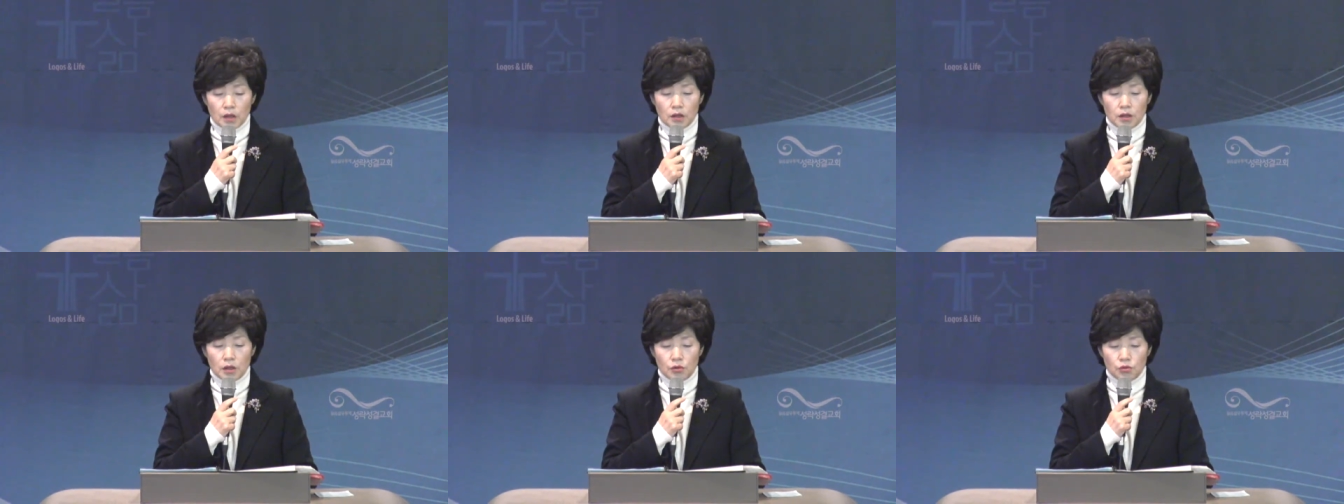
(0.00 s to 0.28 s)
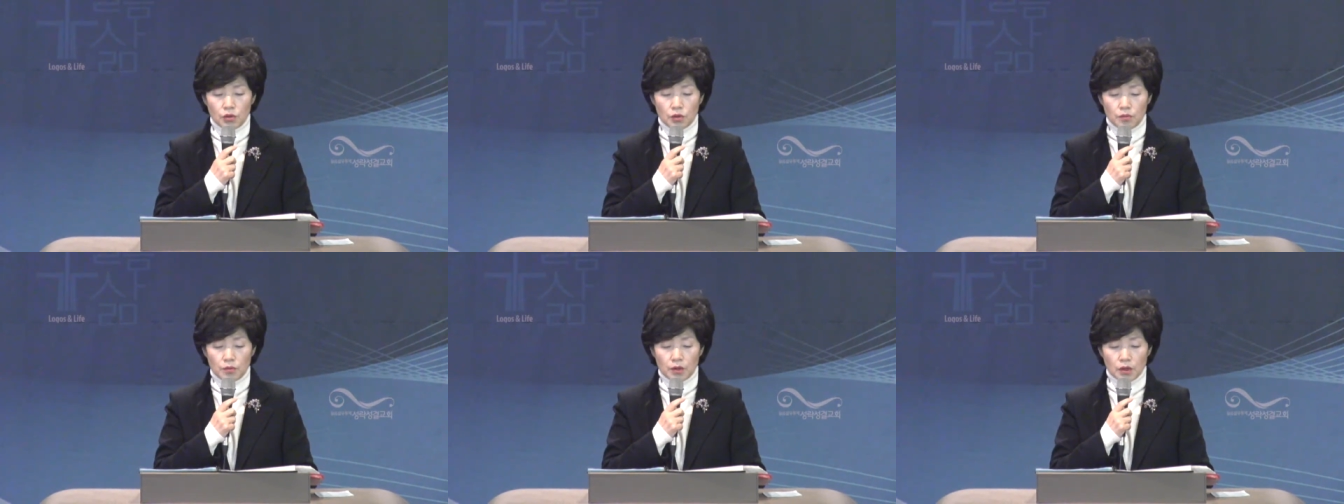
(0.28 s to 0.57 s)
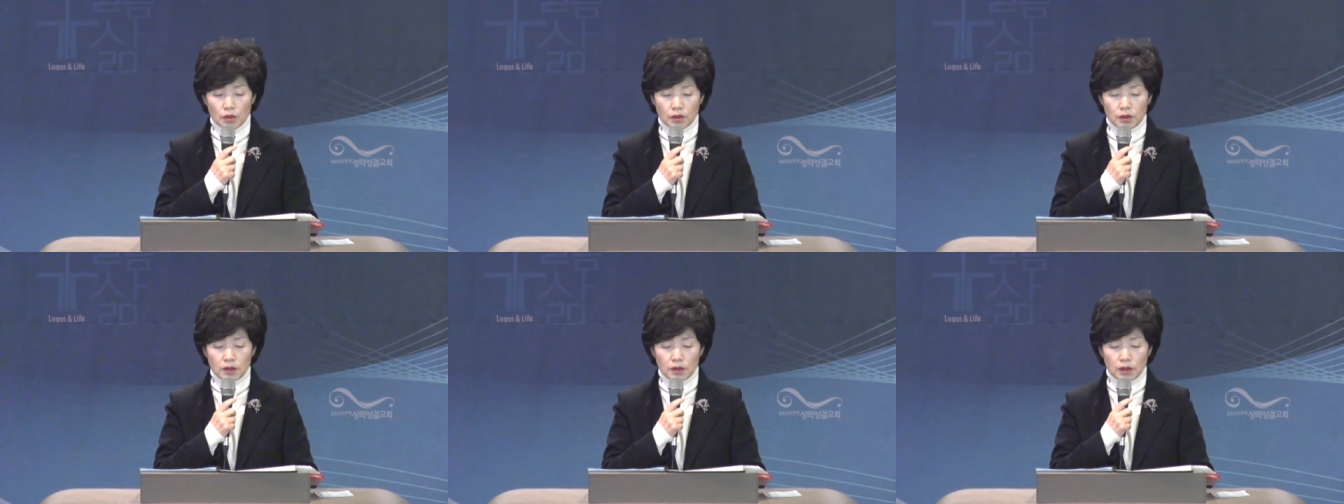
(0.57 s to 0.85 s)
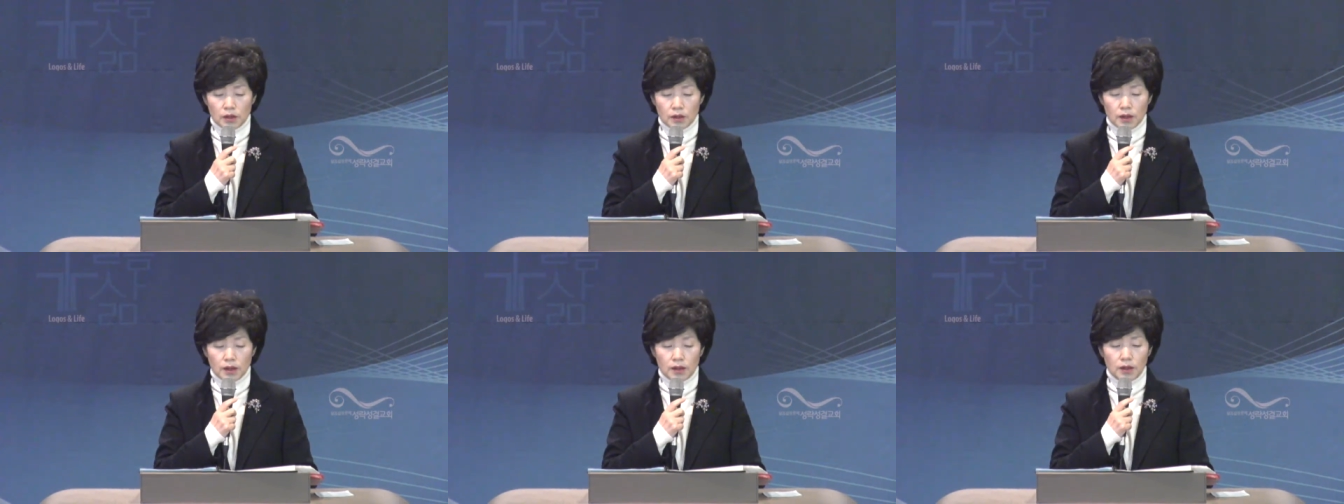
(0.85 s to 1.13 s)
예수님의
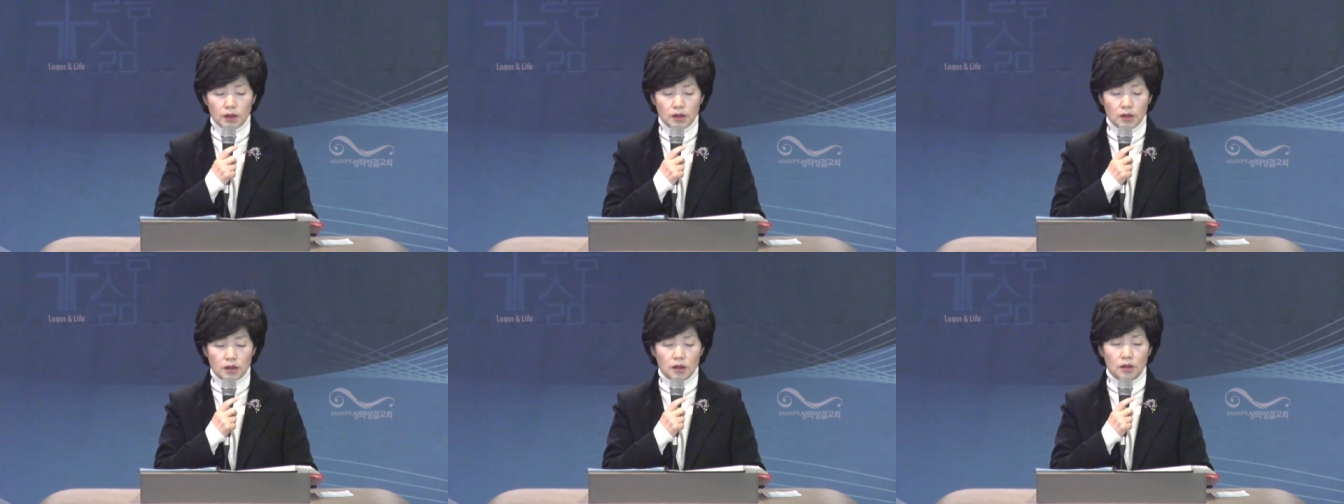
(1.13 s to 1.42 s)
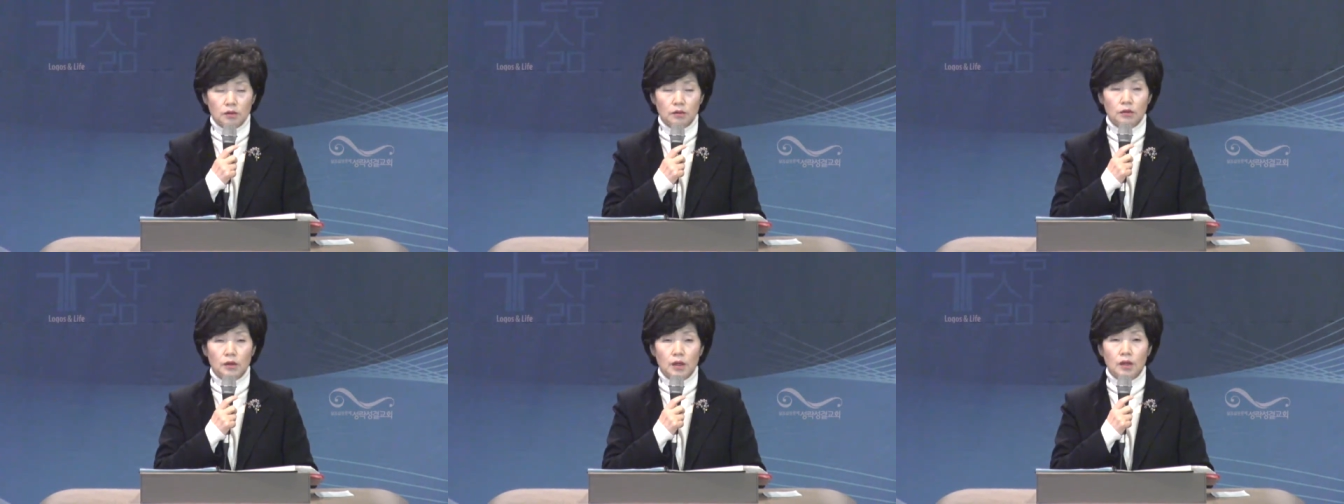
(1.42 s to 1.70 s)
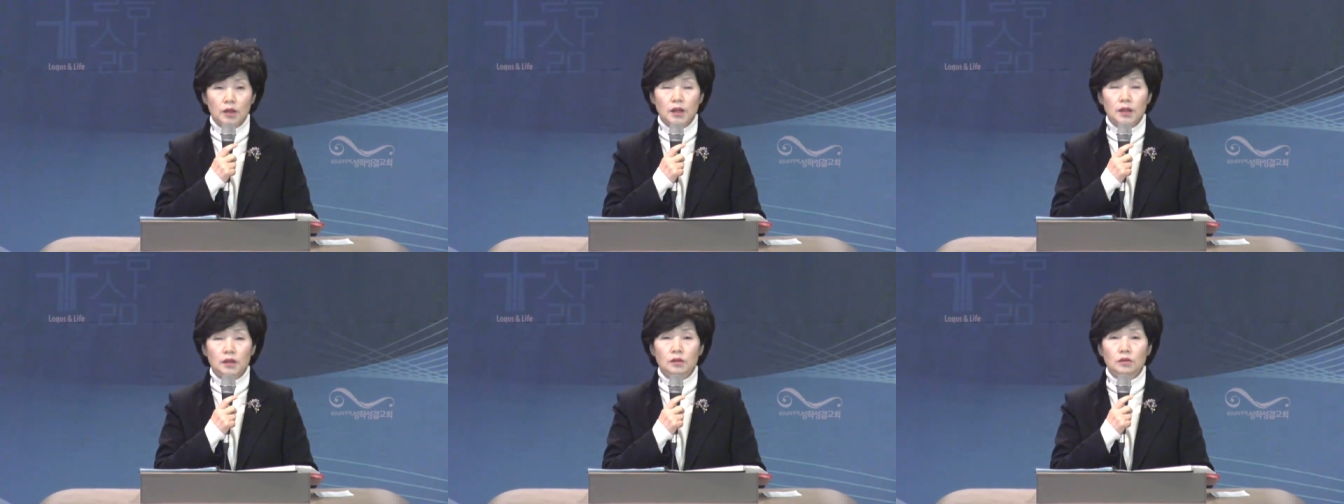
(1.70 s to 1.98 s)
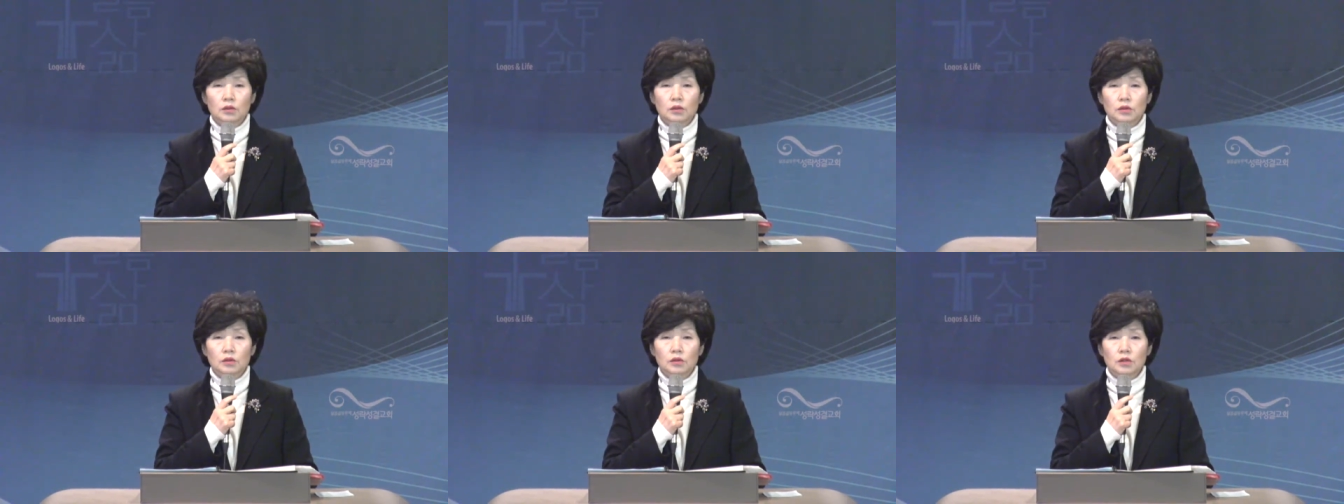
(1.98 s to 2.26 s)
역사를 행하시는,
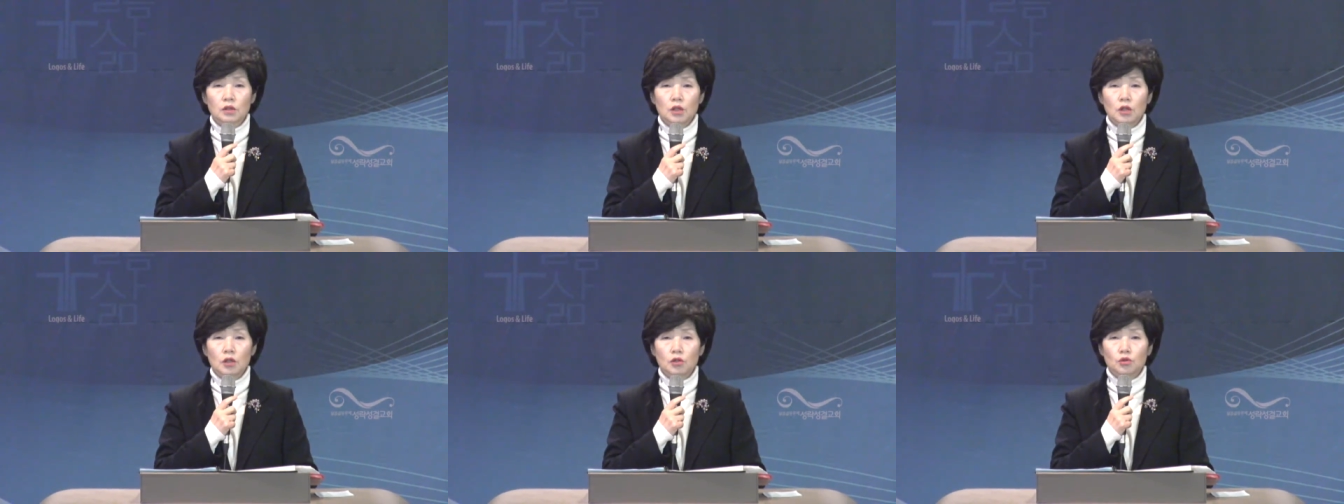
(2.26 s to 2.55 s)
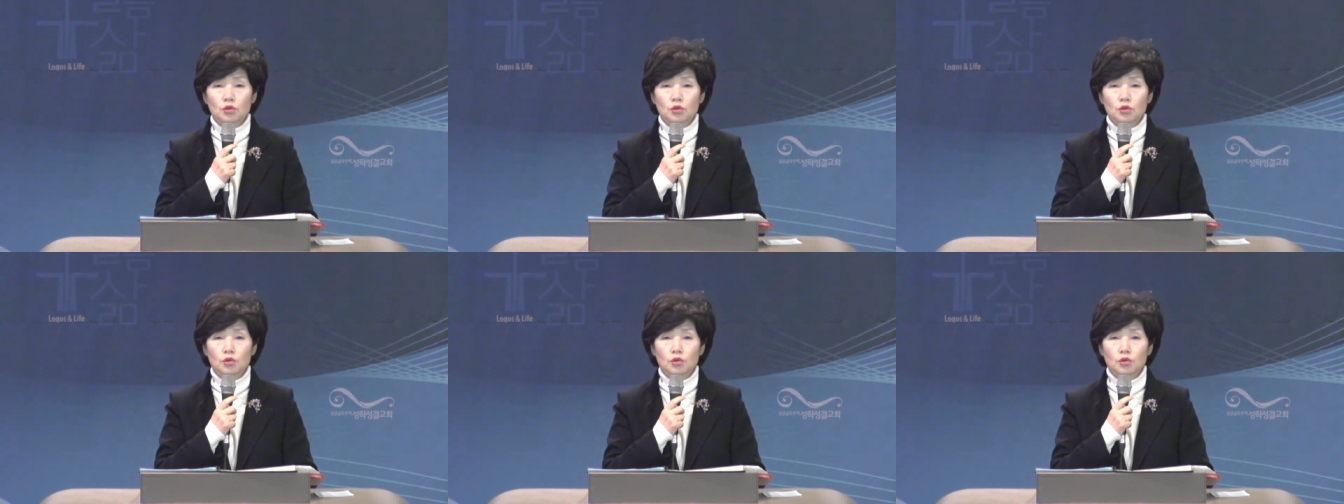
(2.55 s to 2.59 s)
행하는 것을